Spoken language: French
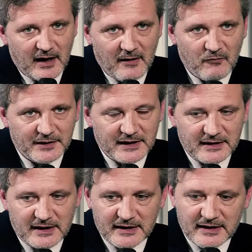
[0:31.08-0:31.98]
avoir des,
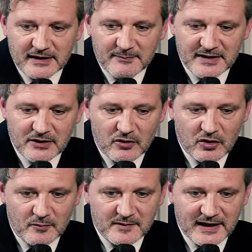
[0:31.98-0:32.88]

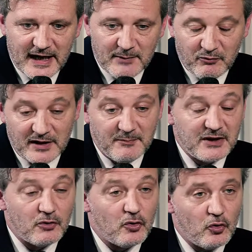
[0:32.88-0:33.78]
psychologues comme ça et puis des
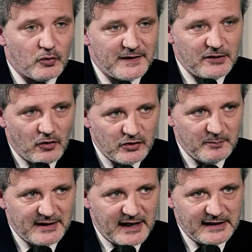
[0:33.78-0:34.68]
psychologues aussi
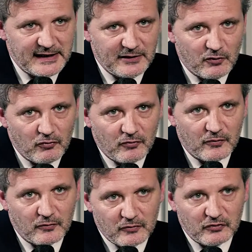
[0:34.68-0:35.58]
hospitaliers. Donc
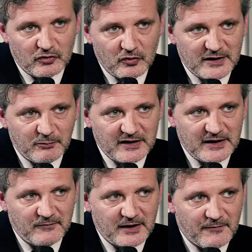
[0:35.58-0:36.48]
euh, ce
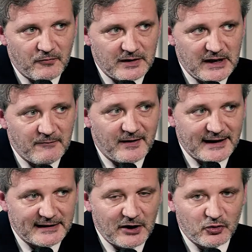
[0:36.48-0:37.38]
dispositif téléphonique,
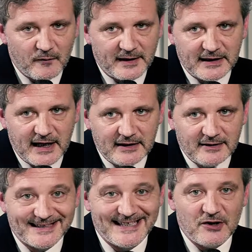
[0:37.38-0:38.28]
24 heures sur
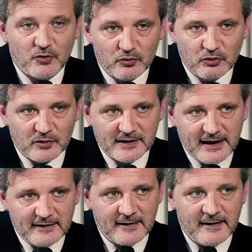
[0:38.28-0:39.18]
24, 7 jours sur
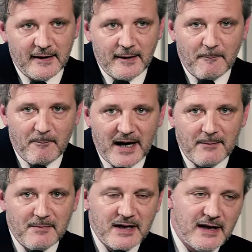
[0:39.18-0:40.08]
7,
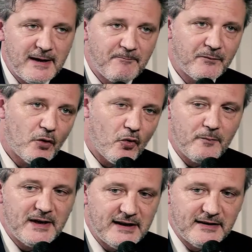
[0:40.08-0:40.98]
permet aux
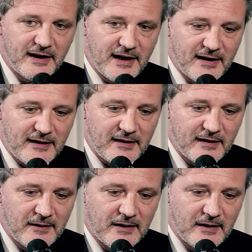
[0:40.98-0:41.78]
militaires